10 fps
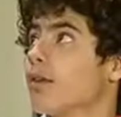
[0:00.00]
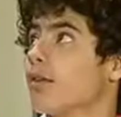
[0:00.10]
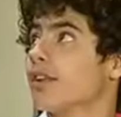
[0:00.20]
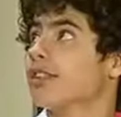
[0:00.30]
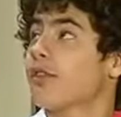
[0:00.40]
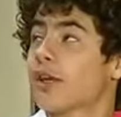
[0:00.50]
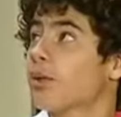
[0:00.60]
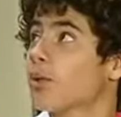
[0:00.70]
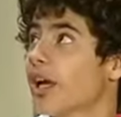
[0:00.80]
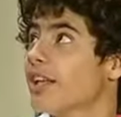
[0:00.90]

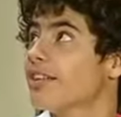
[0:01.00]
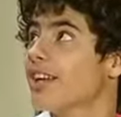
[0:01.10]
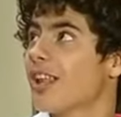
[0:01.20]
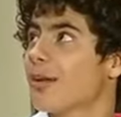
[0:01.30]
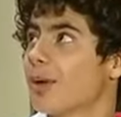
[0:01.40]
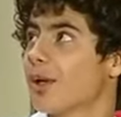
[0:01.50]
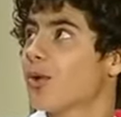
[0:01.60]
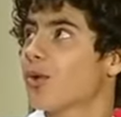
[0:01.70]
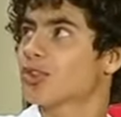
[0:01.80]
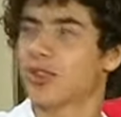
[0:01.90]
Falsificando unas entradas para ir a
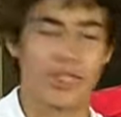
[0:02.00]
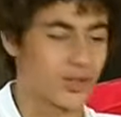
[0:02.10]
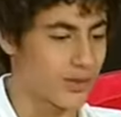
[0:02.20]
un concierto.